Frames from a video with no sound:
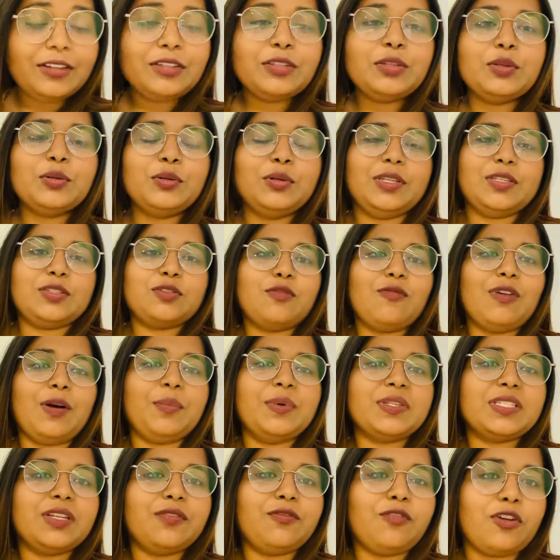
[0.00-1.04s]
तो इसको
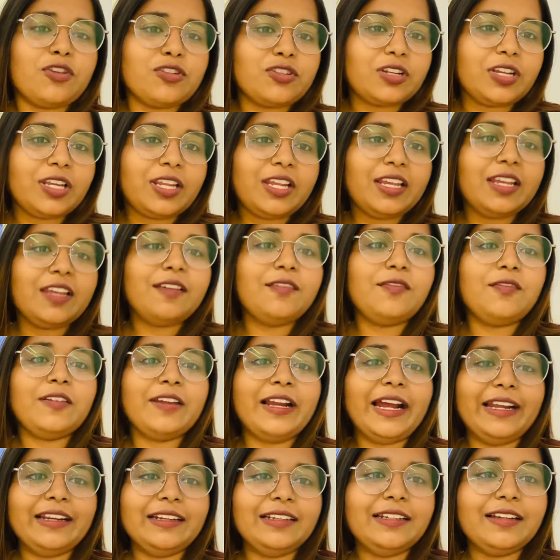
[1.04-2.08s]
वापस से वॉश करेंगे
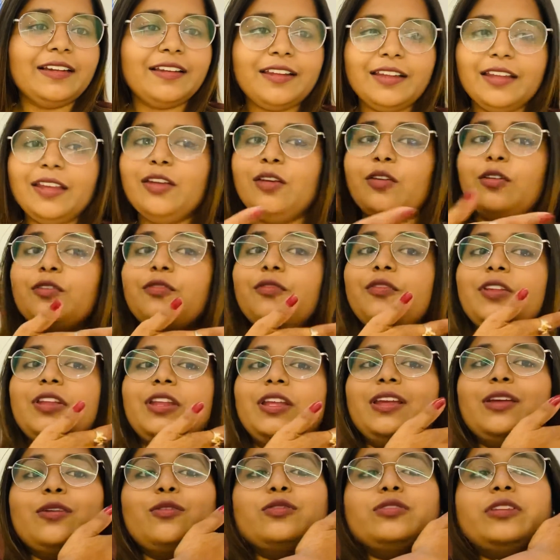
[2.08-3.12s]
फिर आयरन करेंगे और फिर
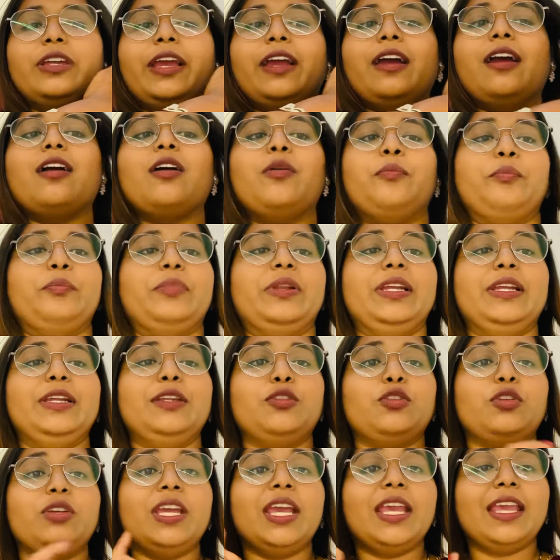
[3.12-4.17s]
ये हो जाएगा
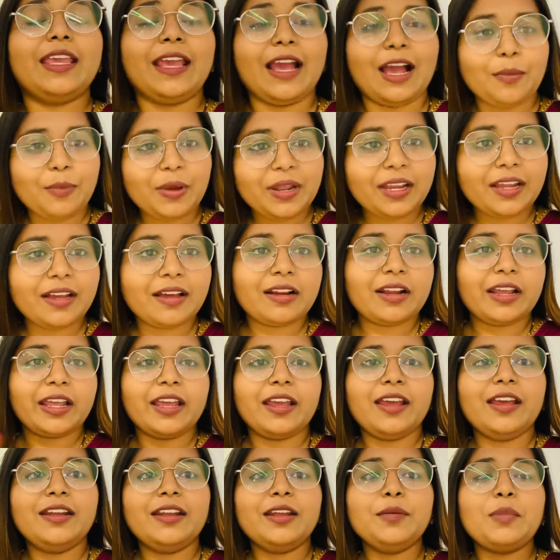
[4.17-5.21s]
कंप्लीट तो ये क्या मैंने
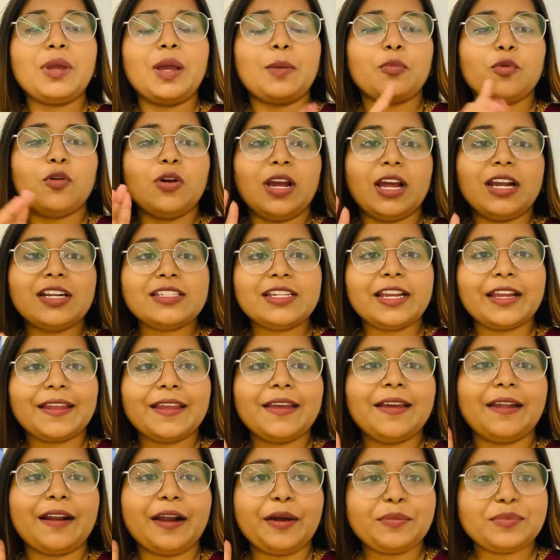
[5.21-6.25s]
कराया है ना मैं आपको घर
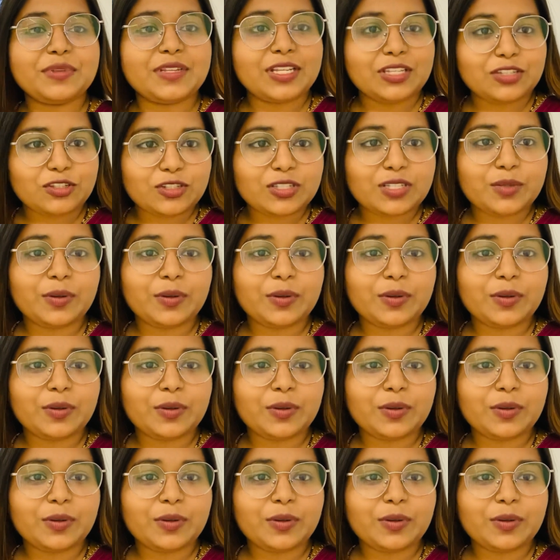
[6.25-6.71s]
जाके आराम से अच्छे से